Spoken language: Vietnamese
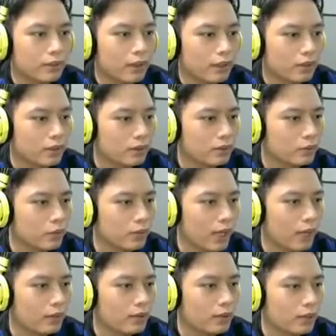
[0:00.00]
vâng
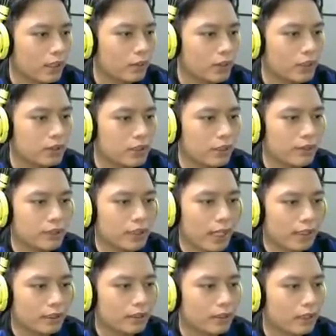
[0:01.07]
Kuda được cái ulti chưa và
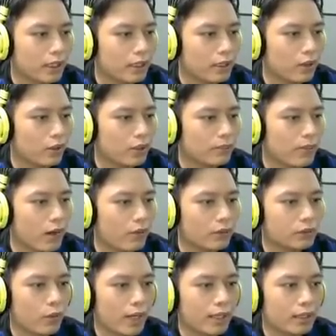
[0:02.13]
Slack là người hồi được máu
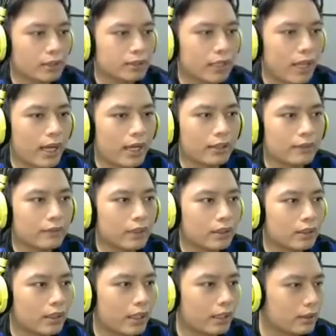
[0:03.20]
quay ngược trở lại
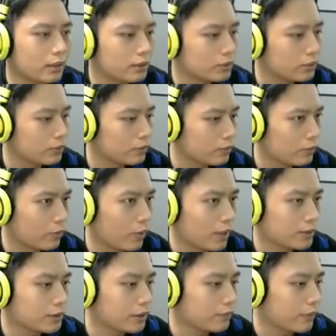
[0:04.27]
vâng GF là người xung
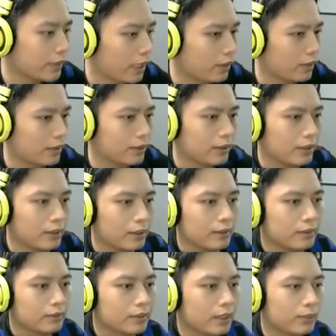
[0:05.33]
quăng xích và té rồi
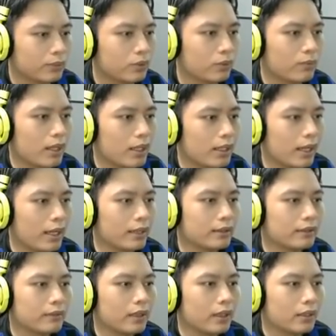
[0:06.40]
tiếp tục bật linh lên
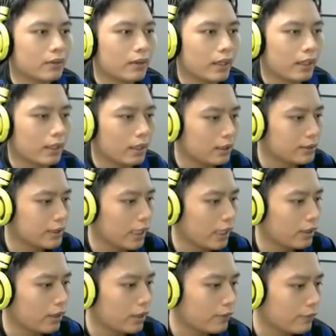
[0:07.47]
vâng con em là hơi
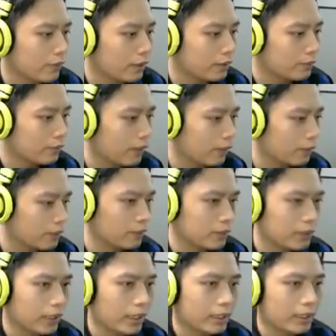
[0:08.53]
trễ rồi và một tình
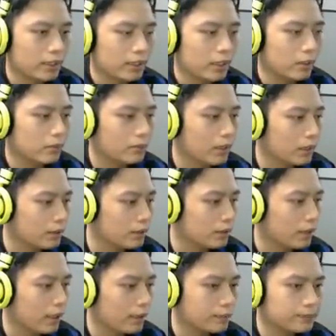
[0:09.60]
huống tên thành công đến từ
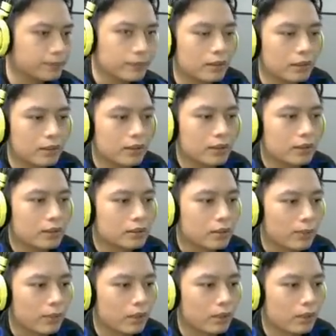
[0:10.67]
GF
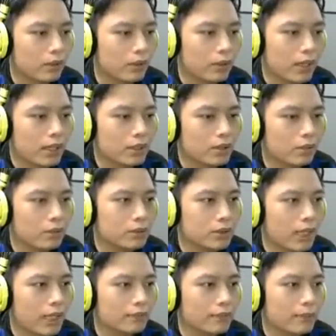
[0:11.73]
Đấy, một đồ ngang cùng với
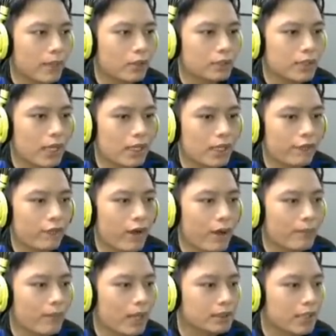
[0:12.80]
Slack và Medusa đi
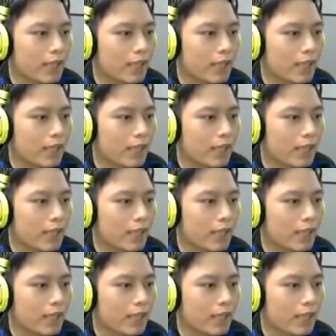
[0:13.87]
farm by